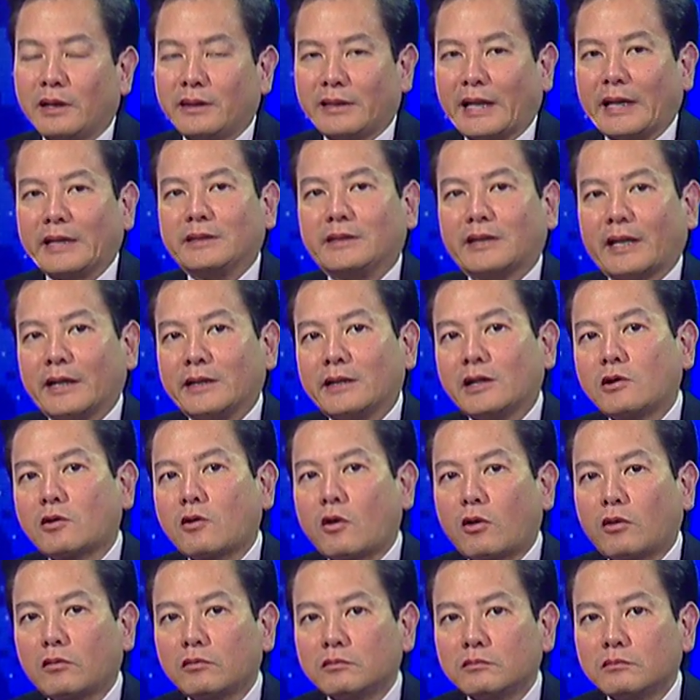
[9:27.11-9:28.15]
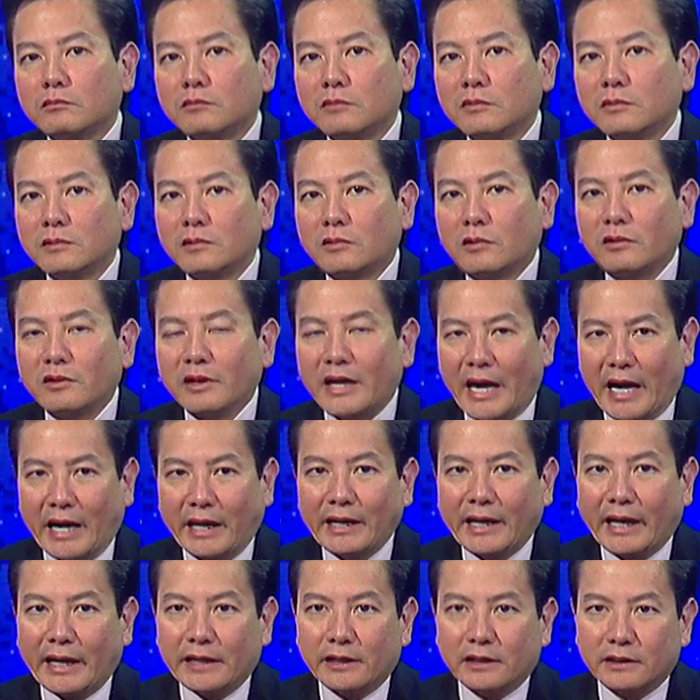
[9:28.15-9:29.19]
tại tại cái con con ghẻ
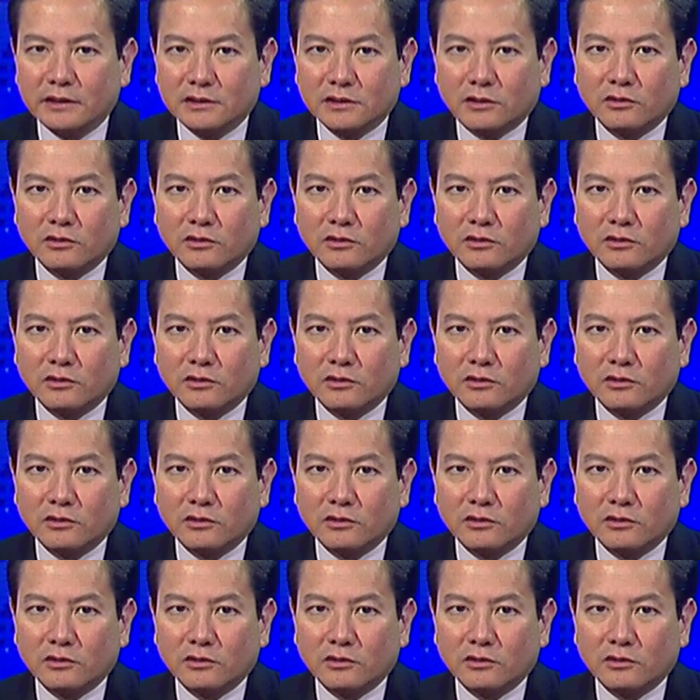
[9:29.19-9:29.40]
này đó